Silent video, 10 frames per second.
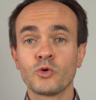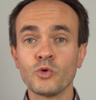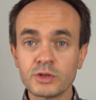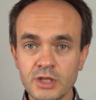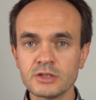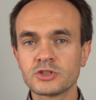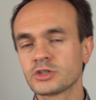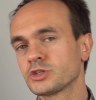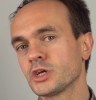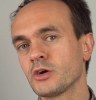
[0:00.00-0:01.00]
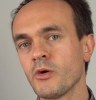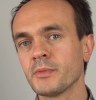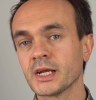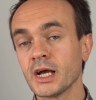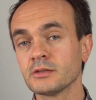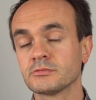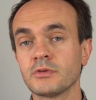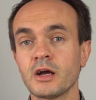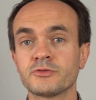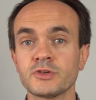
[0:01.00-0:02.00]
com tantos que chegam ao
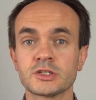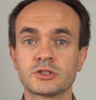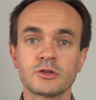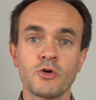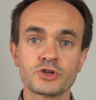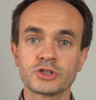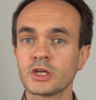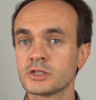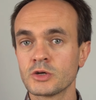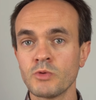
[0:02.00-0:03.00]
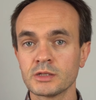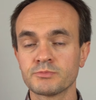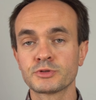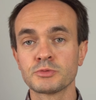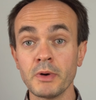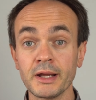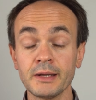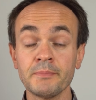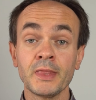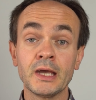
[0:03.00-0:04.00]
mercado, às vezes aos 3 e 4 por
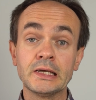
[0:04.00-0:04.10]
semana,